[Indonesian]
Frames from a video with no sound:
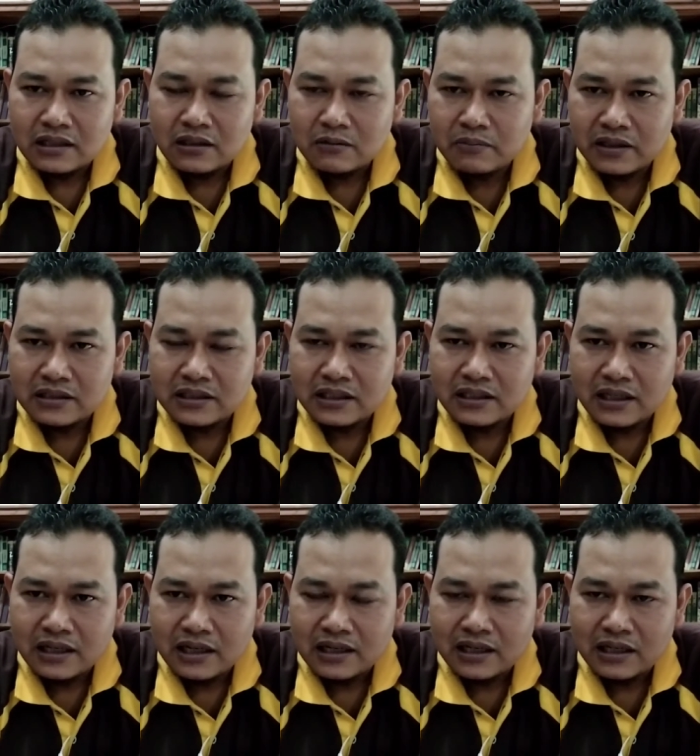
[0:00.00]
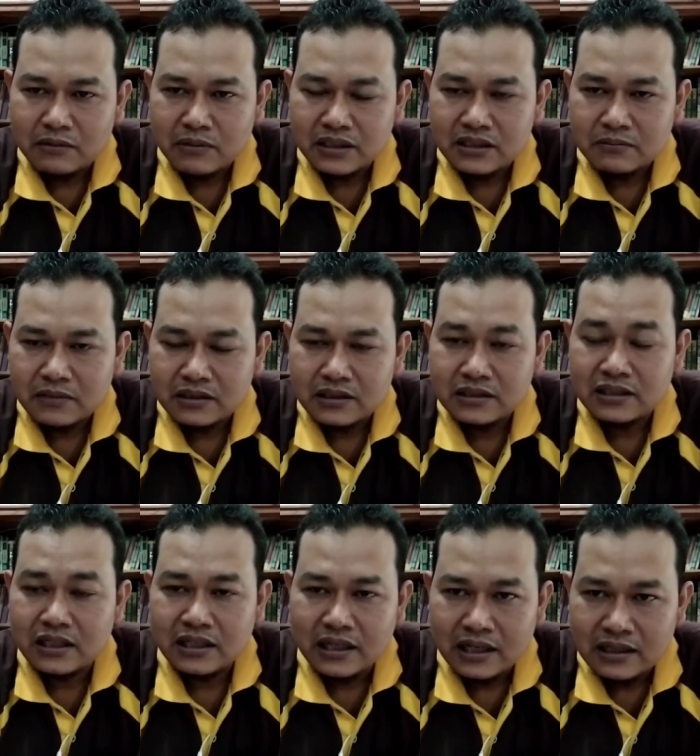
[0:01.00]
atau bahasa daerah kalian masing-masing
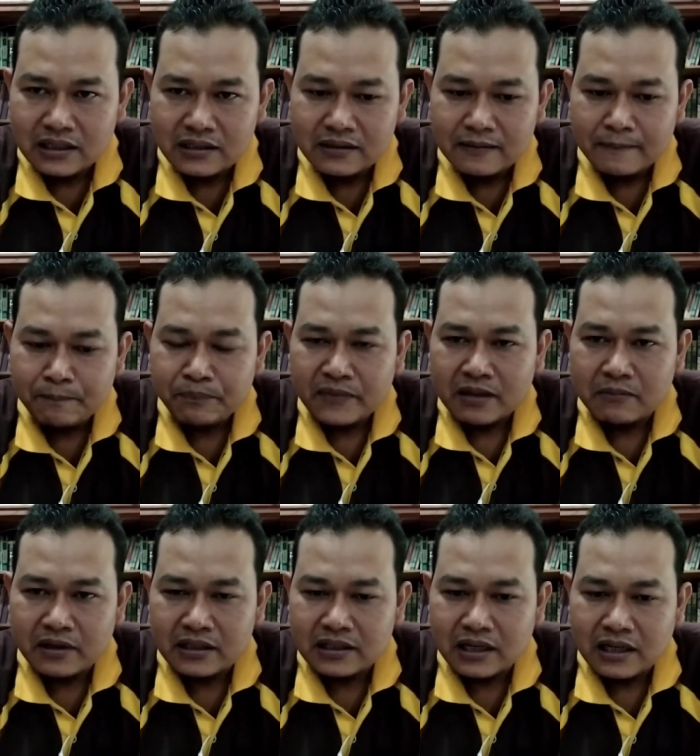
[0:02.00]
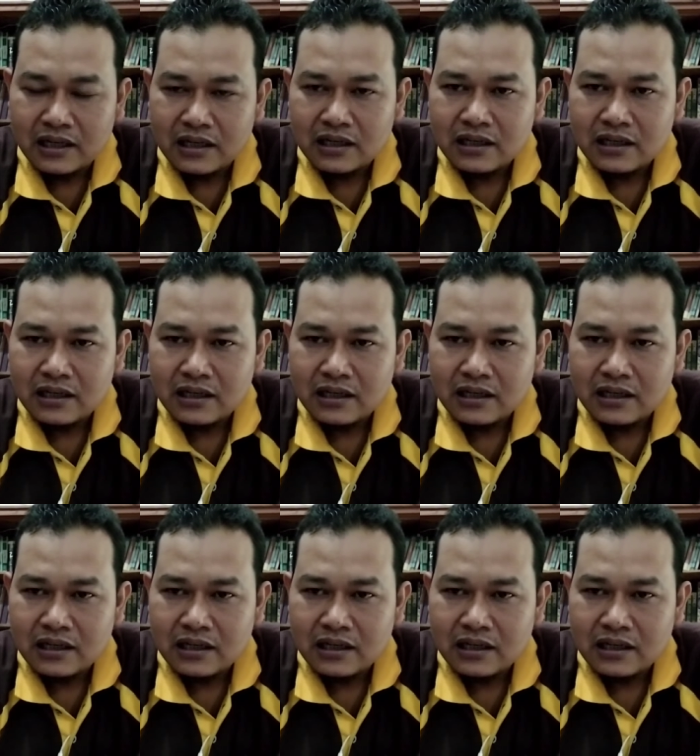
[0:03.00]
saya yakin banyak